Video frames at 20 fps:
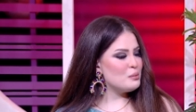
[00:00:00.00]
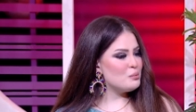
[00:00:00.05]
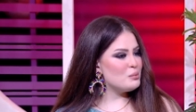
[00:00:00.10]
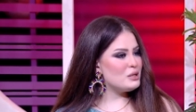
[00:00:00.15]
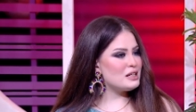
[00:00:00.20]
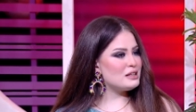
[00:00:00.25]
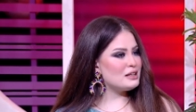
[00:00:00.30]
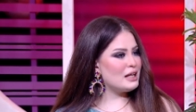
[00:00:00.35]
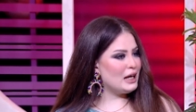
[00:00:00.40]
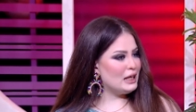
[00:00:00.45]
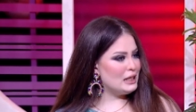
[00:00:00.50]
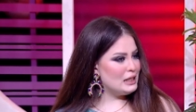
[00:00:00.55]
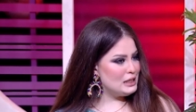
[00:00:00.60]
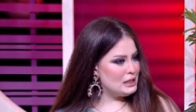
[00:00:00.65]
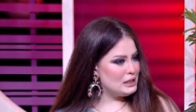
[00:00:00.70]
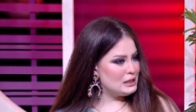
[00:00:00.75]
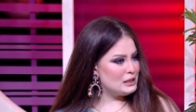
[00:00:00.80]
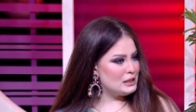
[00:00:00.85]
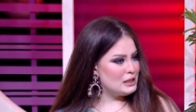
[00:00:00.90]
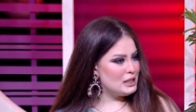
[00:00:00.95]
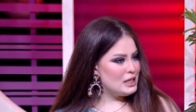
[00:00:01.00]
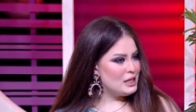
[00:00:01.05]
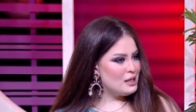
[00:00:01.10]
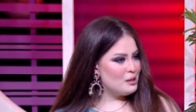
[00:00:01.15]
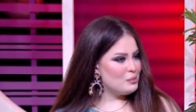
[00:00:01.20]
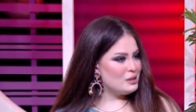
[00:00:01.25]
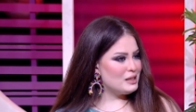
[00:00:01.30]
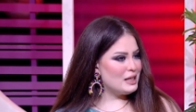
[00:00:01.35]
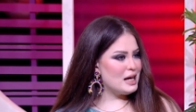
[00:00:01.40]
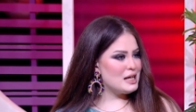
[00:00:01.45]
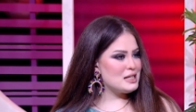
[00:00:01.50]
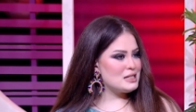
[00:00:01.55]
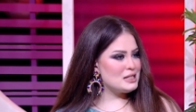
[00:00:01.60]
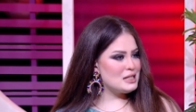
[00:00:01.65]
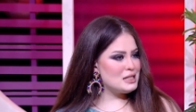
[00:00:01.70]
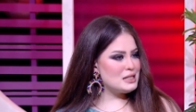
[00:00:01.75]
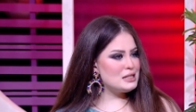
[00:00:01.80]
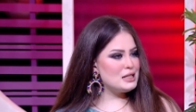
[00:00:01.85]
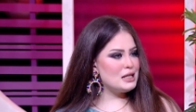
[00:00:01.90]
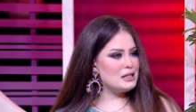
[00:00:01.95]
مرتاحين
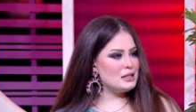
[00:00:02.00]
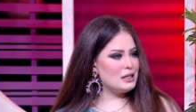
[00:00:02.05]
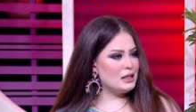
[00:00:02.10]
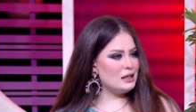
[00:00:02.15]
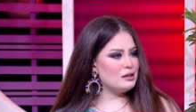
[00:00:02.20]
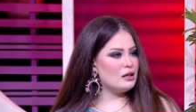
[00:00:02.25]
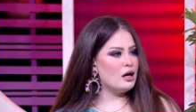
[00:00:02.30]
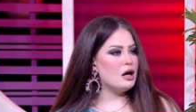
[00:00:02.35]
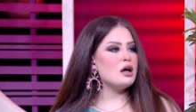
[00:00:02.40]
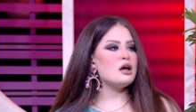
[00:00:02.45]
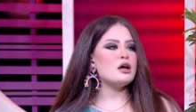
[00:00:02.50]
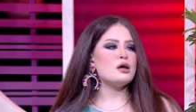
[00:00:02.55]
بتحسسنا ان احنا